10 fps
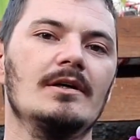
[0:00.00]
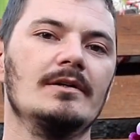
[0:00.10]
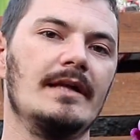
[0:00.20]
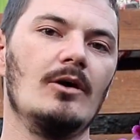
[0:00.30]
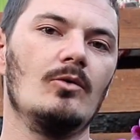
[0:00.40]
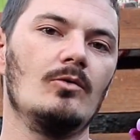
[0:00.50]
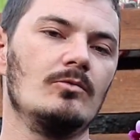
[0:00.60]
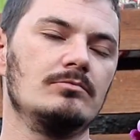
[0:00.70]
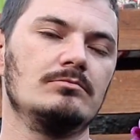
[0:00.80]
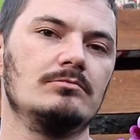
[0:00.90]
né,
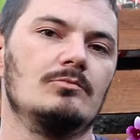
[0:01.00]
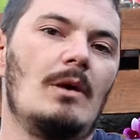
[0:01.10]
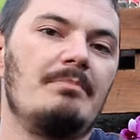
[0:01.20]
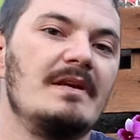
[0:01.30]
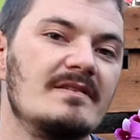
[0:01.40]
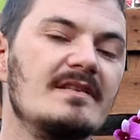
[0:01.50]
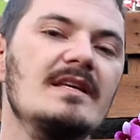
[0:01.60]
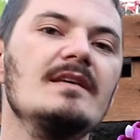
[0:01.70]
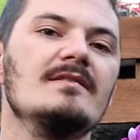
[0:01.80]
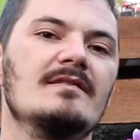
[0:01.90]
um, uma
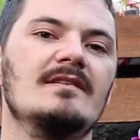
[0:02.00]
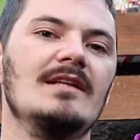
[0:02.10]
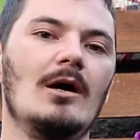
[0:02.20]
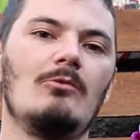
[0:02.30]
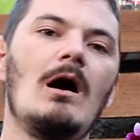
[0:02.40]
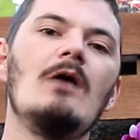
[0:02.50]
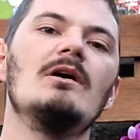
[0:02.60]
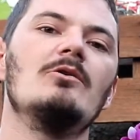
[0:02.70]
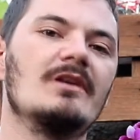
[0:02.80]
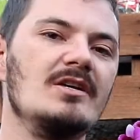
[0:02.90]
pesquisa assim da qual é
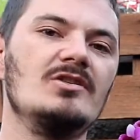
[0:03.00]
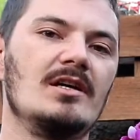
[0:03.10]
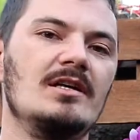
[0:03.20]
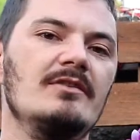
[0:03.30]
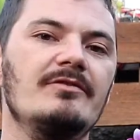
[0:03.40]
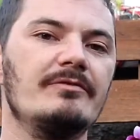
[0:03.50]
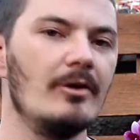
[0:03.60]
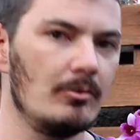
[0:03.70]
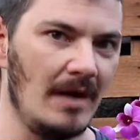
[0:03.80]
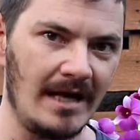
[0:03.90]
a orquídea que
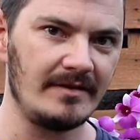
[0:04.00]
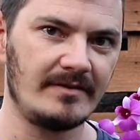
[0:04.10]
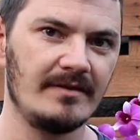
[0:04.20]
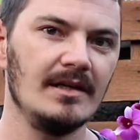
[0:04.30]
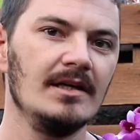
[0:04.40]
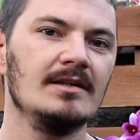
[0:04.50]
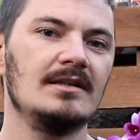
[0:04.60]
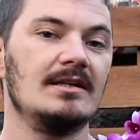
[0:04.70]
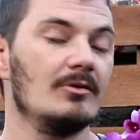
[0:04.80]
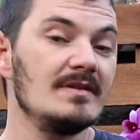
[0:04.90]
viveu mais,
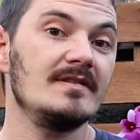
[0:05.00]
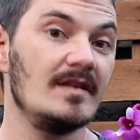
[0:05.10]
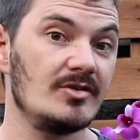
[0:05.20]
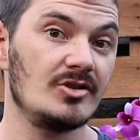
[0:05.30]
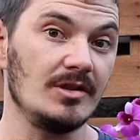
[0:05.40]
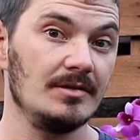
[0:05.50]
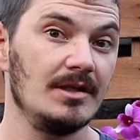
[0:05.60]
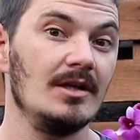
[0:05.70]
né? Não existe.